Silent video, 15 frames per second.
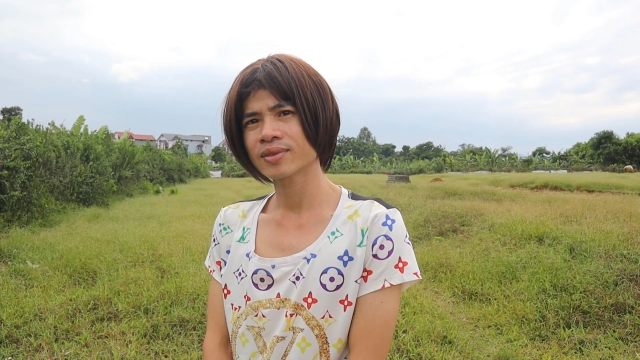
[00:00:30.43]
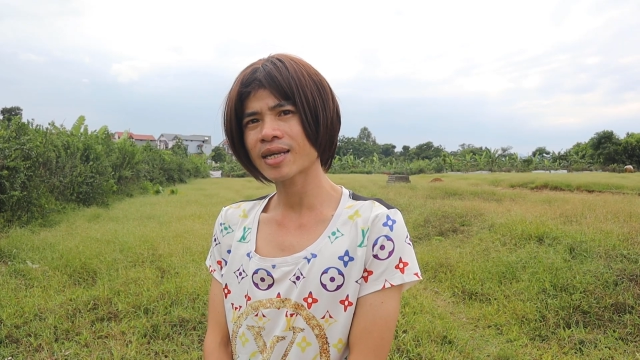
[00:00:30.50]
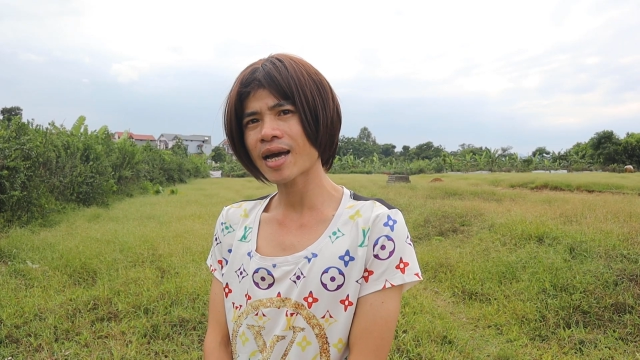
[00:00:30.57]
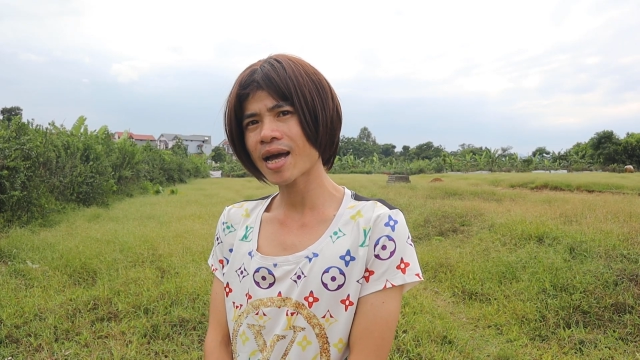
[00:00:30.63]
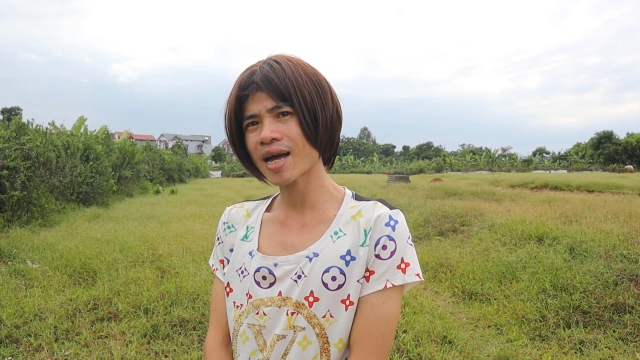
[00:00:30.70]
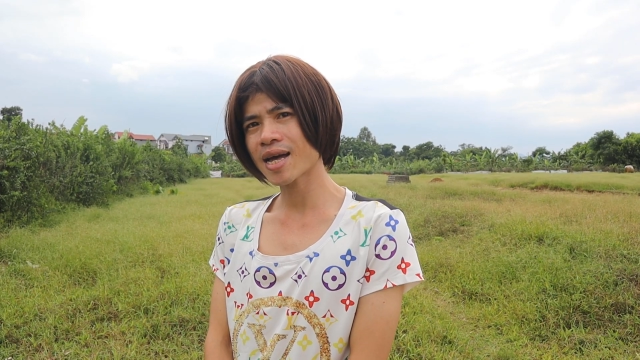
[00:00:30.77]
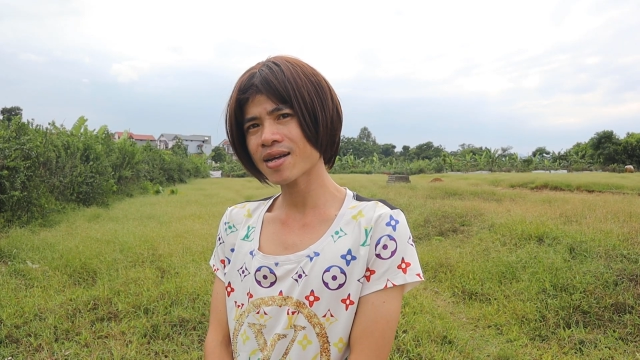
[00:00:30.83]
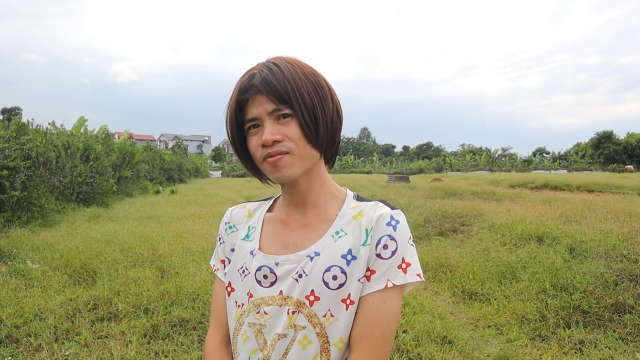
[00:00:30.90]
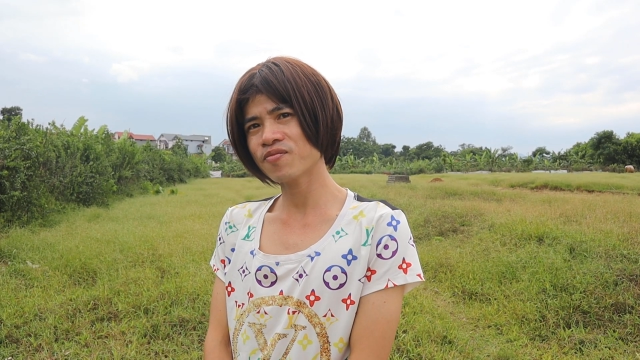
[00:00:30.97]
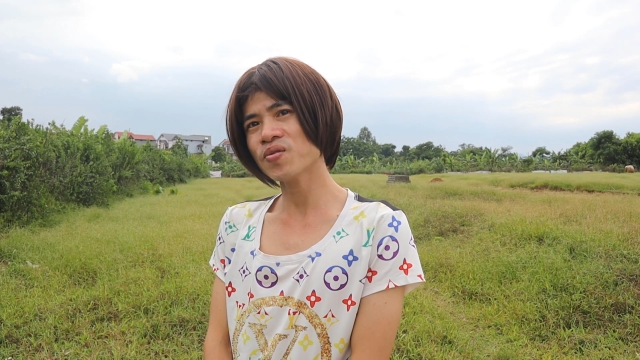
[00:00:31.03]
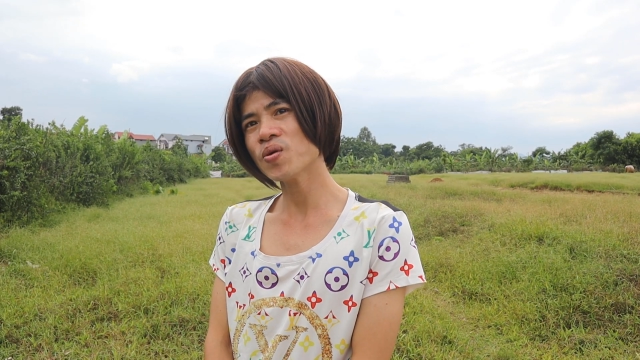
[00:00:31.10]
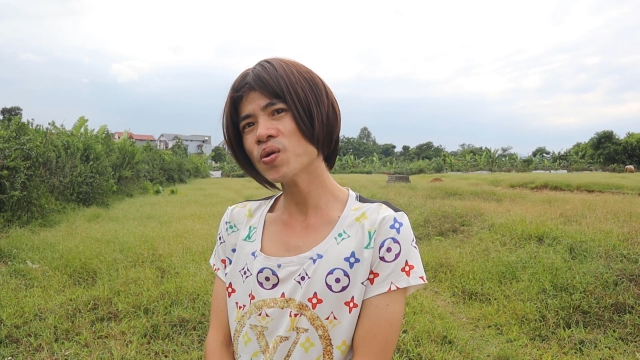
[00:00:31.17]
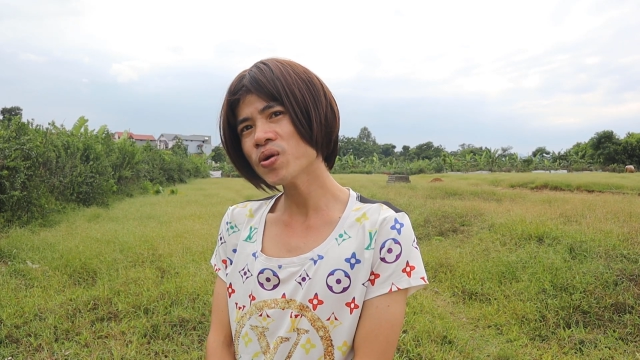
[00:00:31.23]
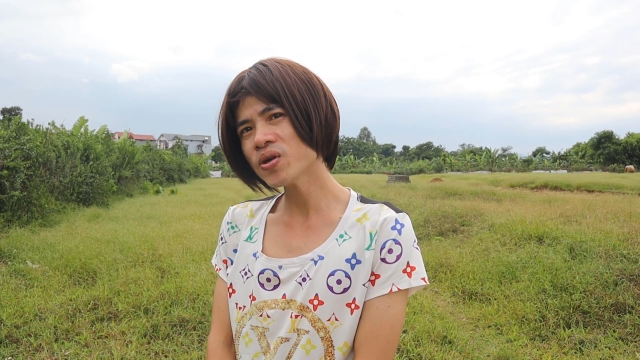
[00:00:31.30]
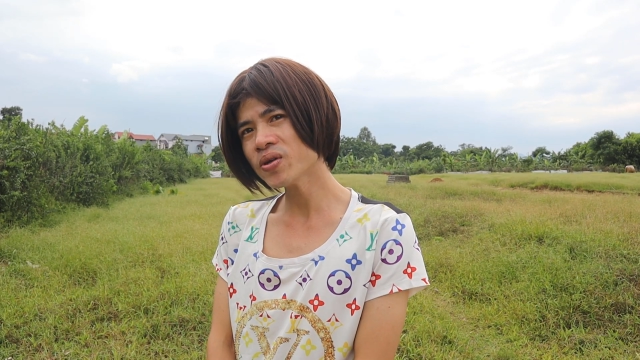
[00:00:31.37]
À
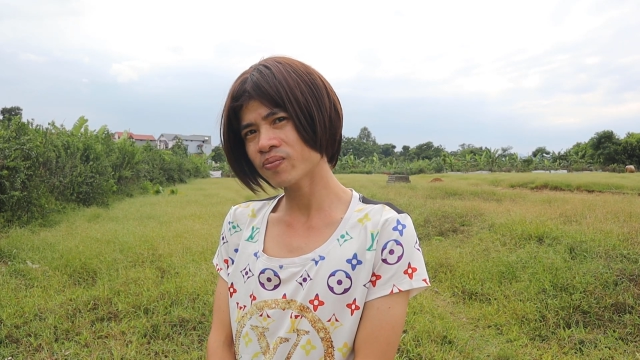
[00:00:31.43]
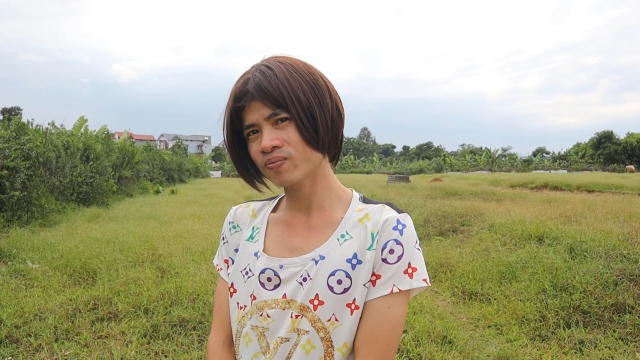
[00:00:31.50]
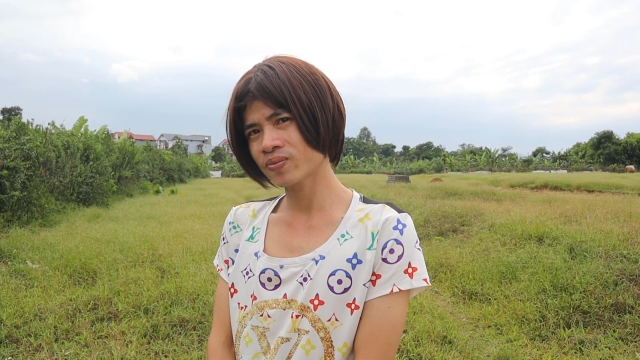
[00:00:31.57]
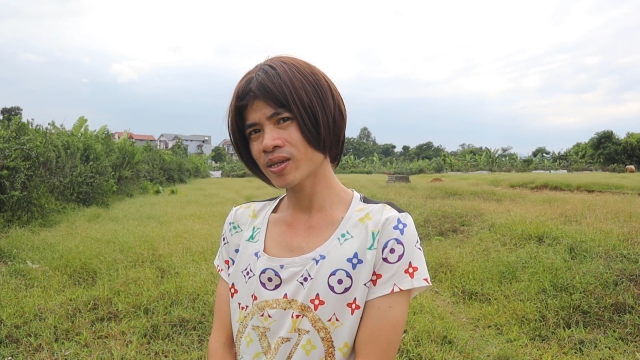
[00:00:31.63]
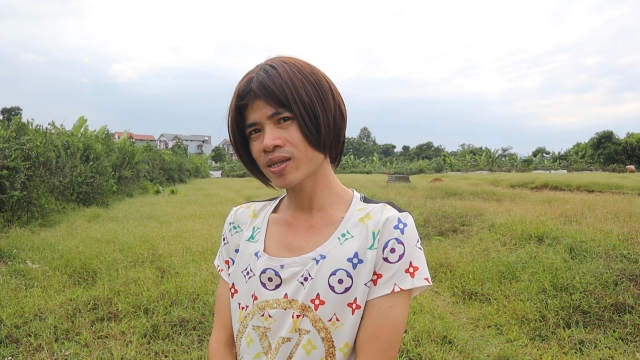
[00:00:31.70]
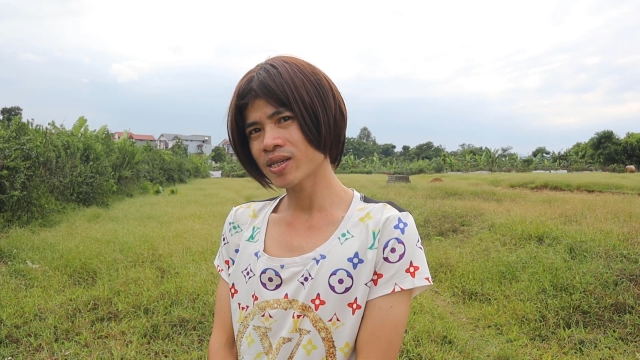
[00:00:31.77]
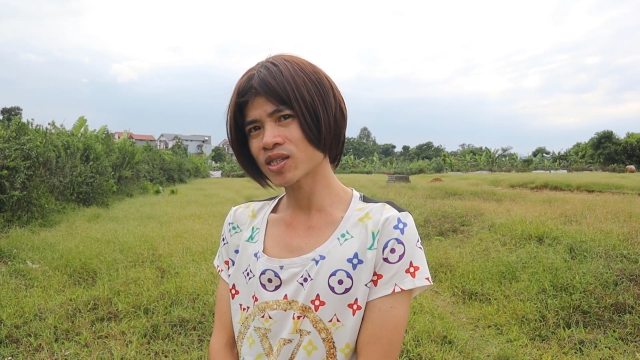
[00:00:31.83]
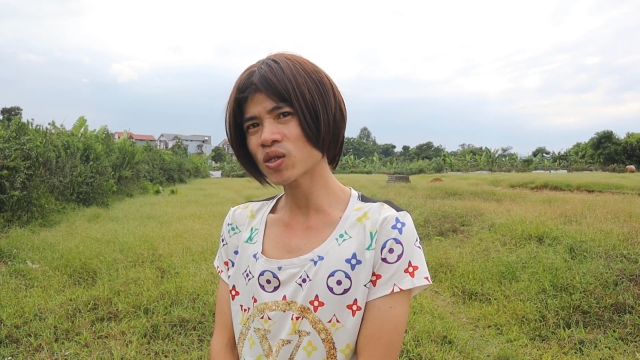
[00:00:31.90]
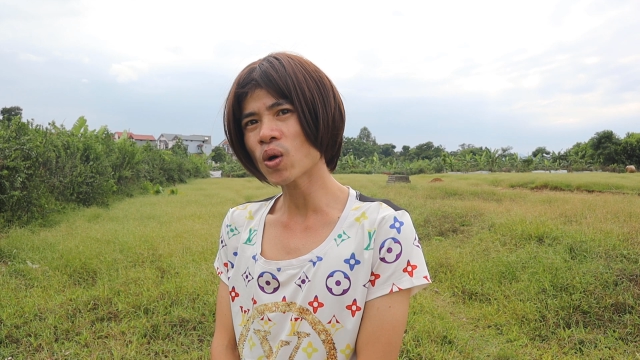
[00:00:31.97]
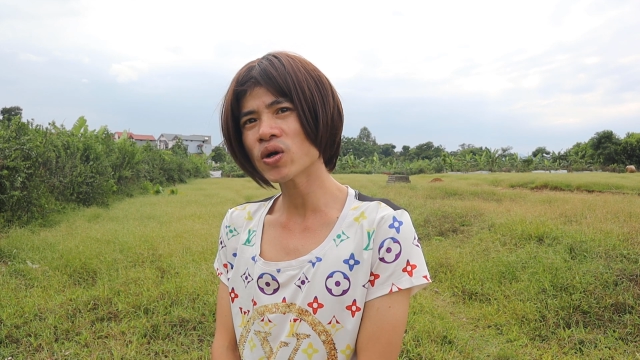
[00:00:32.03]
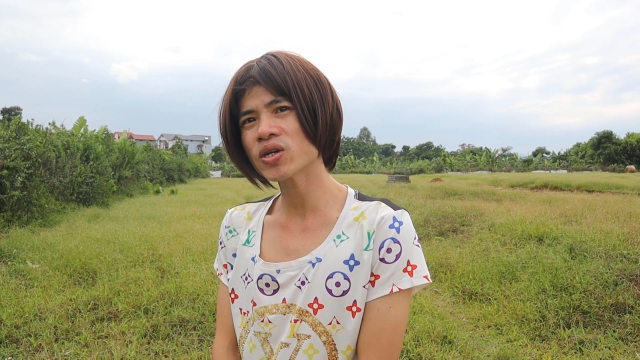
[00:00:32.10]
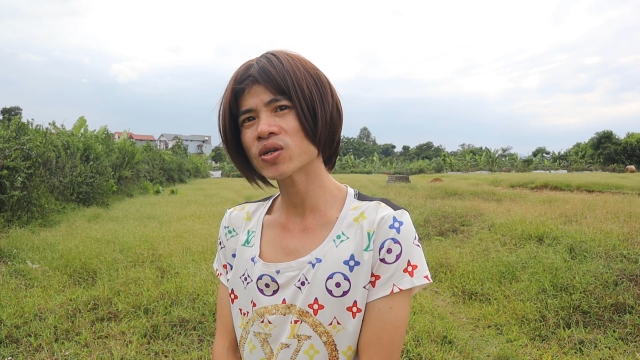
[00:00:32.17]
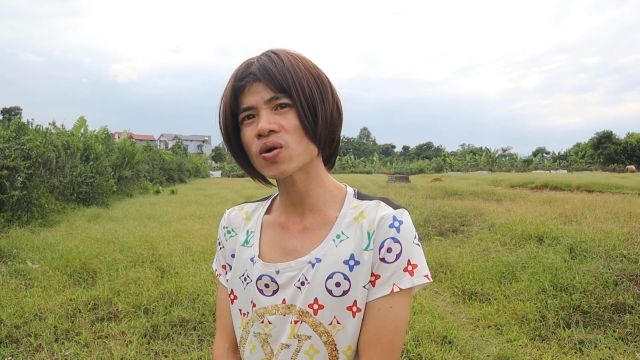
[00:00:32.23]
vui. Rồi